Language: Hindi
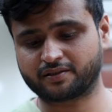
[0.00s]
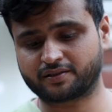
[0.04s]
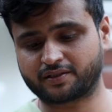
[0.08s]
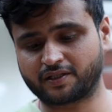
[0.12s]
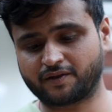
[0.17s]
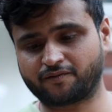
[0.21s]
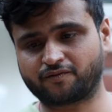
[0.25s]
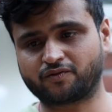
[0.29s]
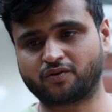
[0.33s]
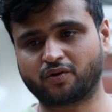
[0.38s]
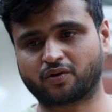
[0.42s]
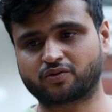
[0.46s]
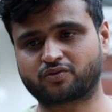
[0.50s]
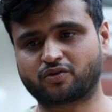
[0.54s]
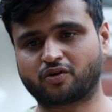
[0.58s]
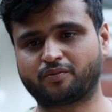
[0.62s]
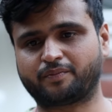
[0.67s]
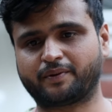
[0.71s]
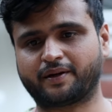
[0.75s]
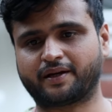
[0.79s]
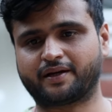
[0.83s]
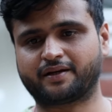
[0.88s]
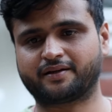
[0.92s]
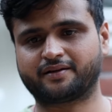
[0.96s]
सिर्फ दो सौ
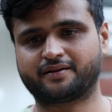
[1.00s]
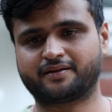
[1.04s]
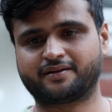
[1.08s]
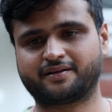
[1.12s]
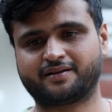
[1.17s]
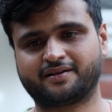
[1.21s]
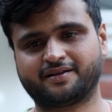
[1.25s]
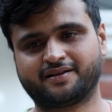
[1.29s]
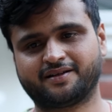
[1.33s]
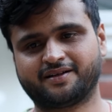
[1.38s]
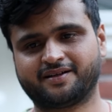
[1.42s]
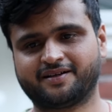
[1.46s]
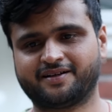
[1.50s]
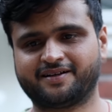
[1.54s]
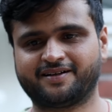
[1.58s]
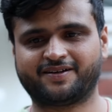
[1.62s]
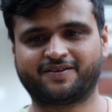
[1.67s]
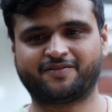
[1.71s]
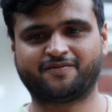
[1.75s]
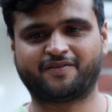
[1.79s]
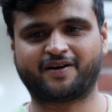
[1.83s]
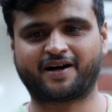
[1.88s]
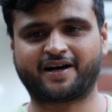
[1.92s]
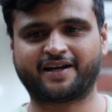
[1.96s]
रुपये है
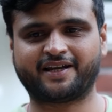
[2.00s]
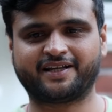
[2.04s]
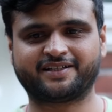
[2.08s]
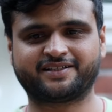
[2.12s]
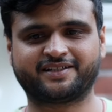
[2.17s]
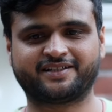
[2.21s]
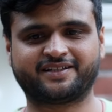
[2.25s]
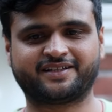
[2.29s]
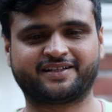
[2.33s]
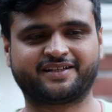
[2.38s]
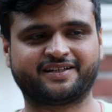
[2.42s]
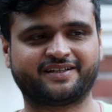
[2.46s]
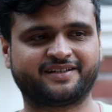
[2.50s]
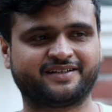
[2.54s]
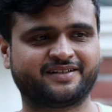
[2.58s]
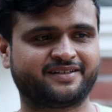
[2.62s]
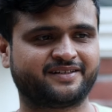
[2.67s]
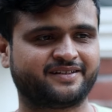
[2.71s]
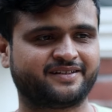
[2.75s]
वारे ज़िंदगी